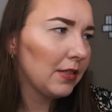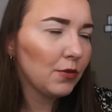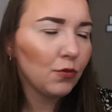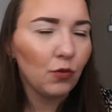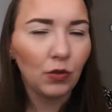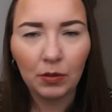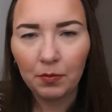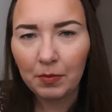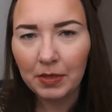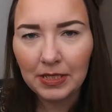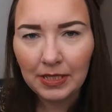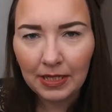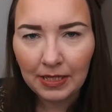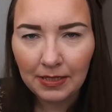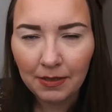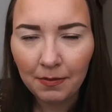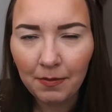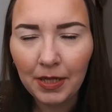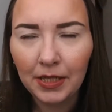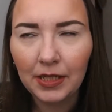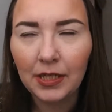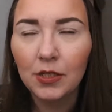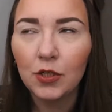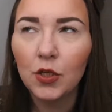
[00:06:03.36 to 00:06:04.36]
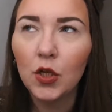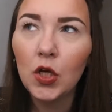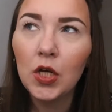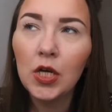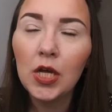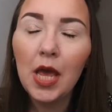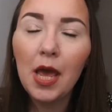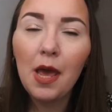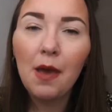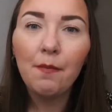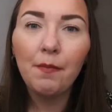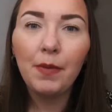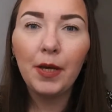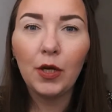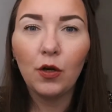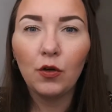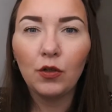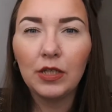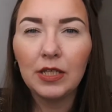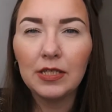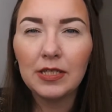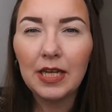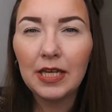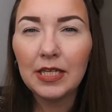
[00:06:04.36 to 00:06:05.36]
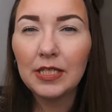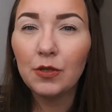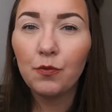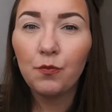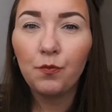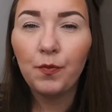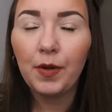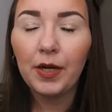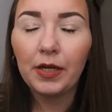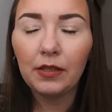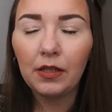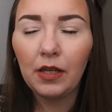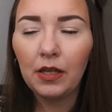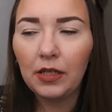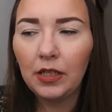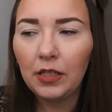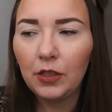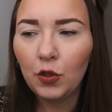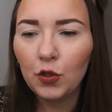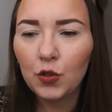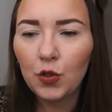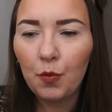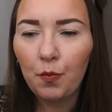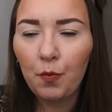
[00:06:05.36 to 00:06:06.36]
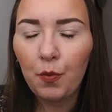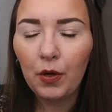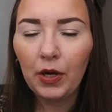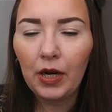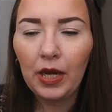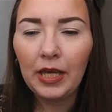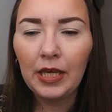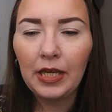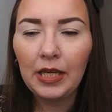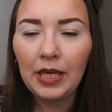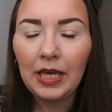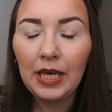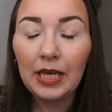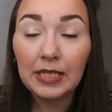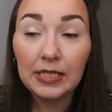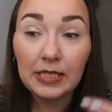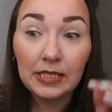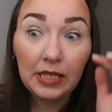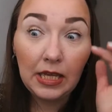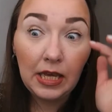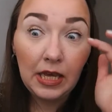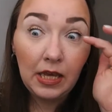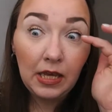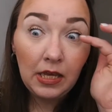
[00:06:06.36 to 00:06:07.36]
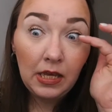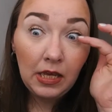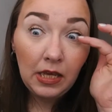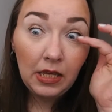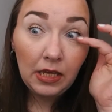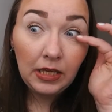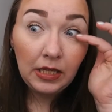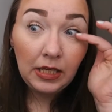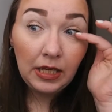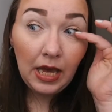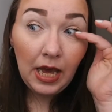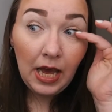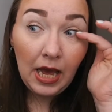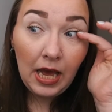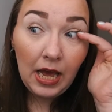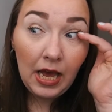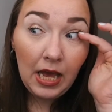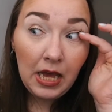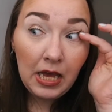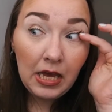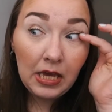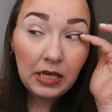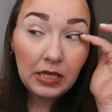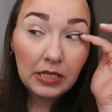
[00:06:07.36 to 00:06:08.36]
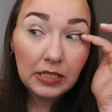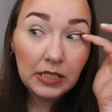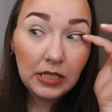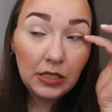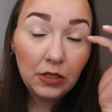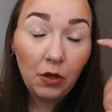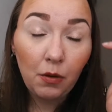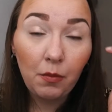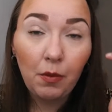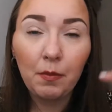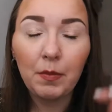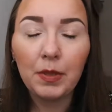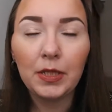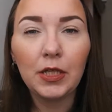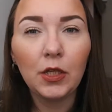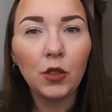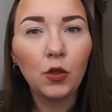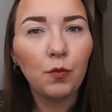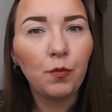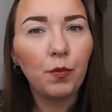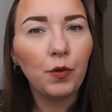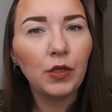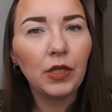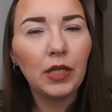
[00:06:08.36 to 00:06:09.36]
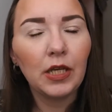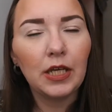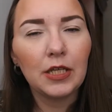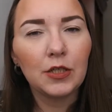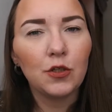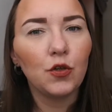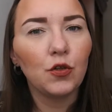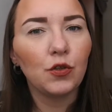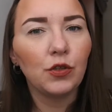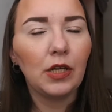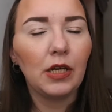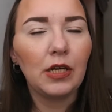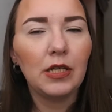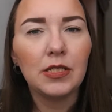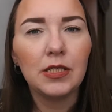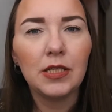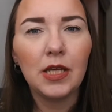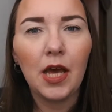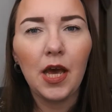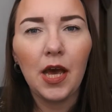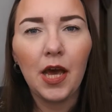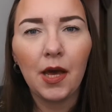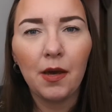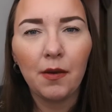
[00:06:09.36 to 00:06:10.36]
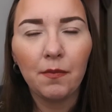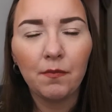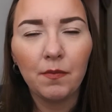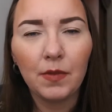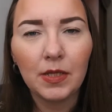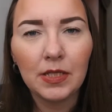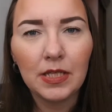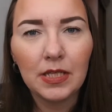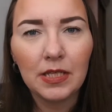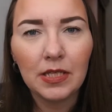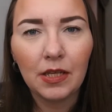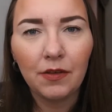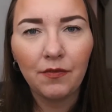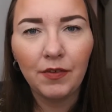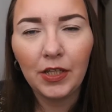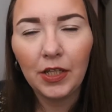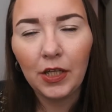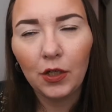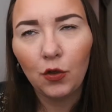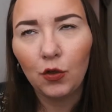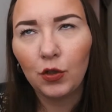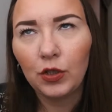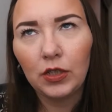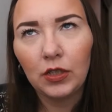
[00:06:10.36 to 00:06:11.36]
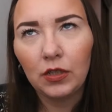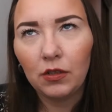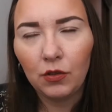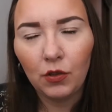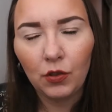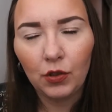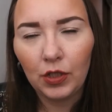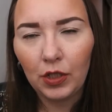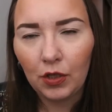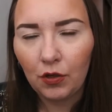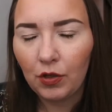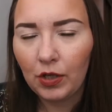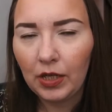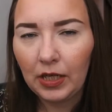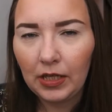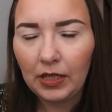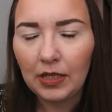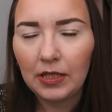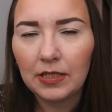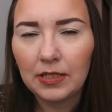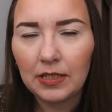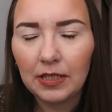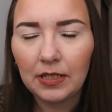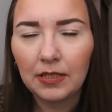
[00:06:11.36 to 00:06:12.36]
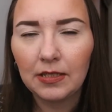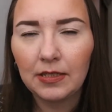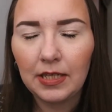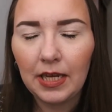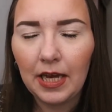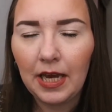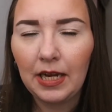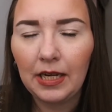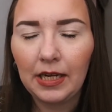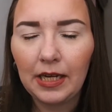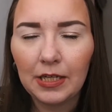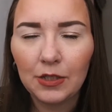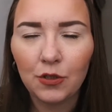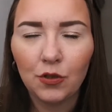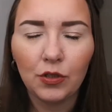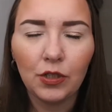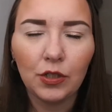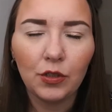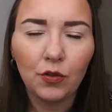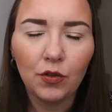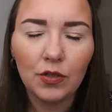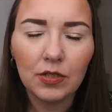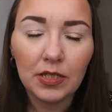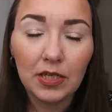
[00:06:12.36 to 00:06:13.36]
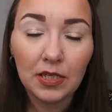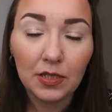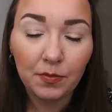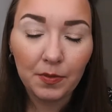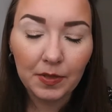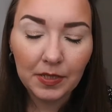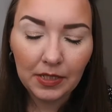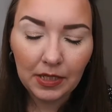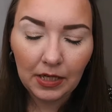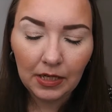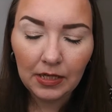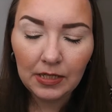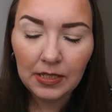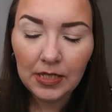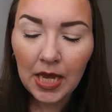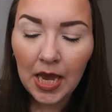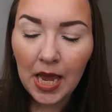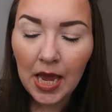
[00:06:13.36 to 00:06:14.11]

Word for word: últimas 3 semanas, Pero desde hace un par de añitos o por ahí, este, ya este, normalmente no ponen que son tres eh, eh, meses de vida, no, no digo que sea el caso de todas las máscaras,